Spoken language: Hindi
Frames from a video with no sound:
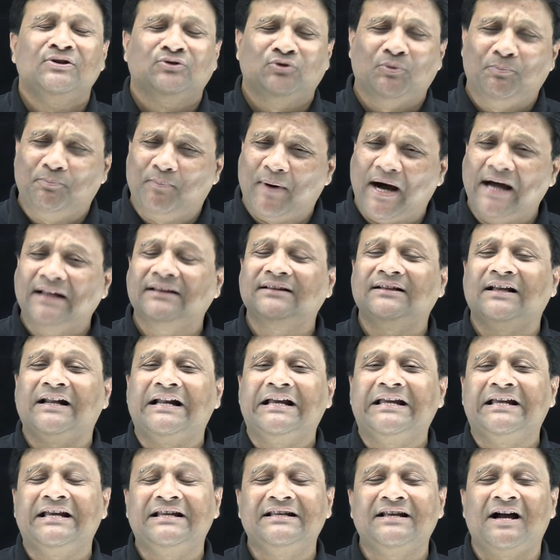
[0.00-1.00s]
तो बात
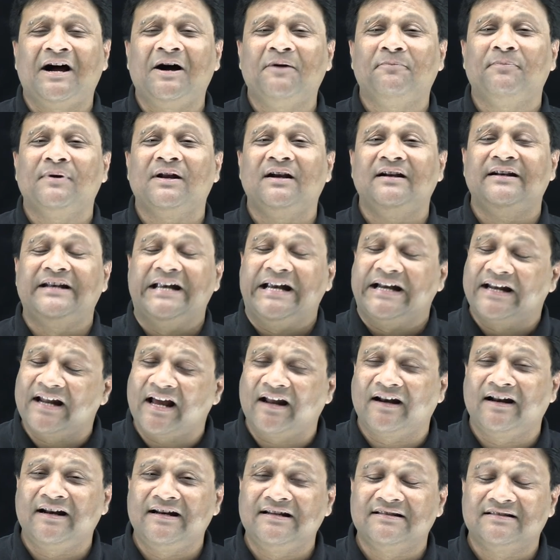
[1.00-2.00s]
करेंगे यहां पर
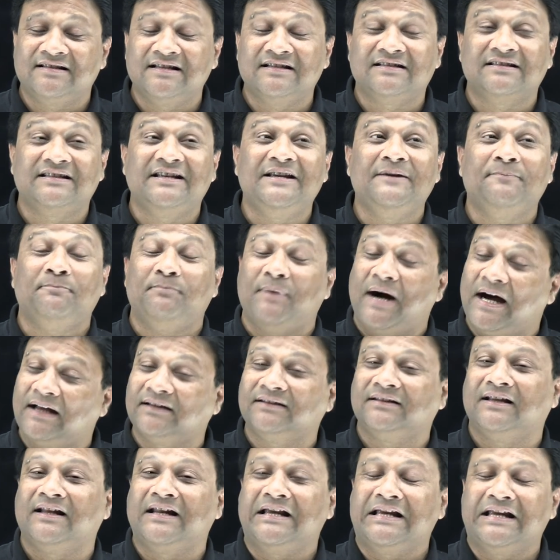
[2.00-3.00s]
डेटा एनालिसिस की
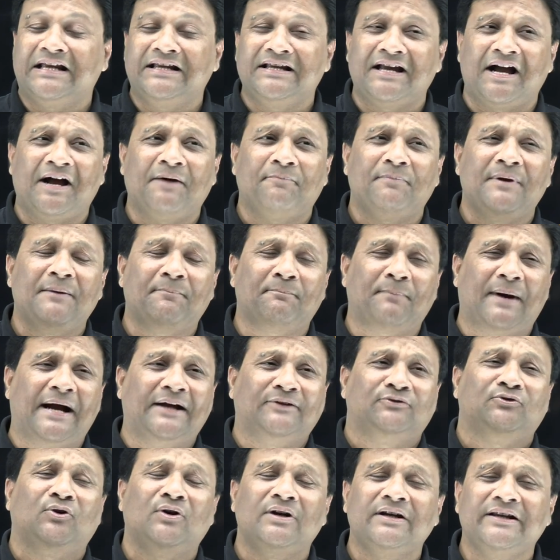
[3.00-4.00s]
बात करेंगे यहां पर
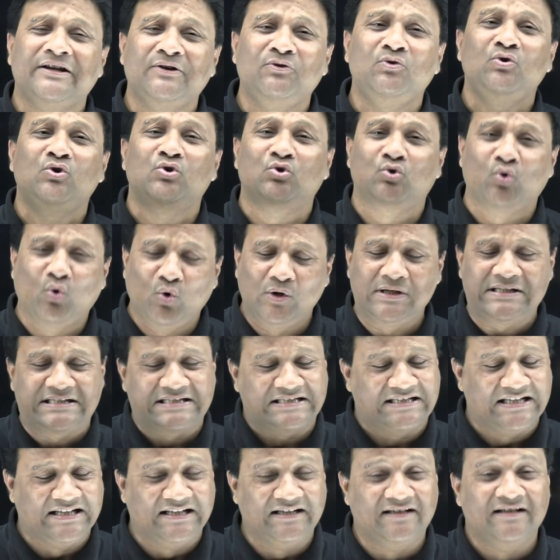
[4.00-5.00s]
पाइथॉन के उन
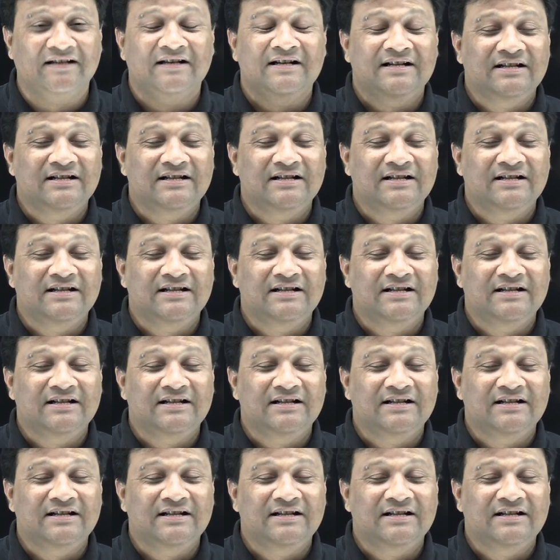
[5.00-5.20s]
टूल्स की